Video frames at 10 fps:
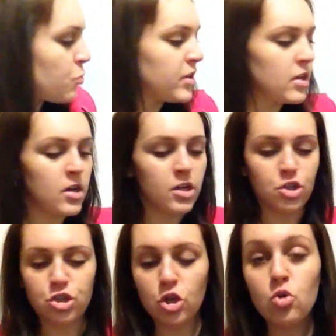купила
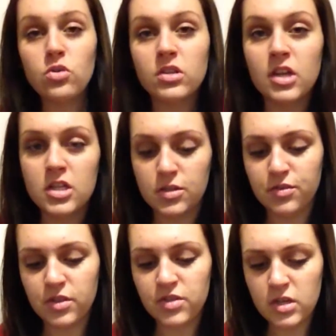кошелек у
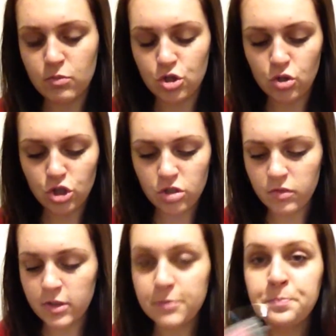китайцев совсем
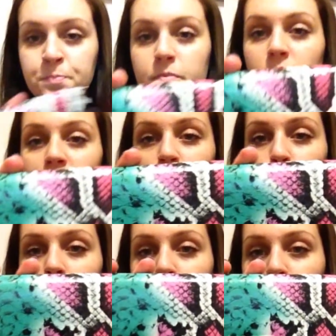дешево,
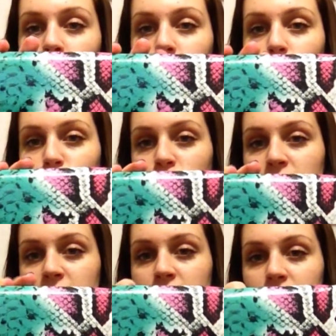такой вот очень
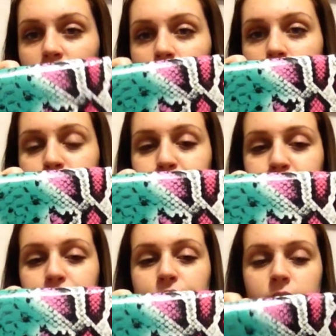красивый,
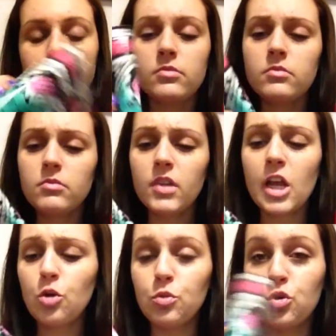
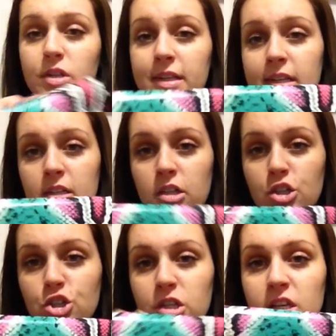я люблю длинные
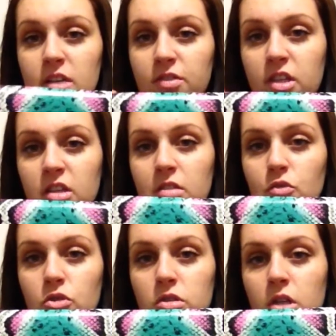кошельки, такие
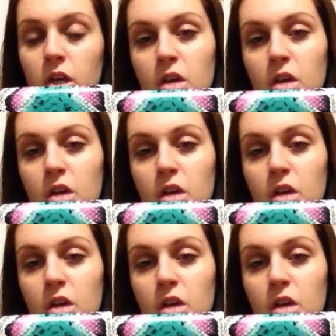вот.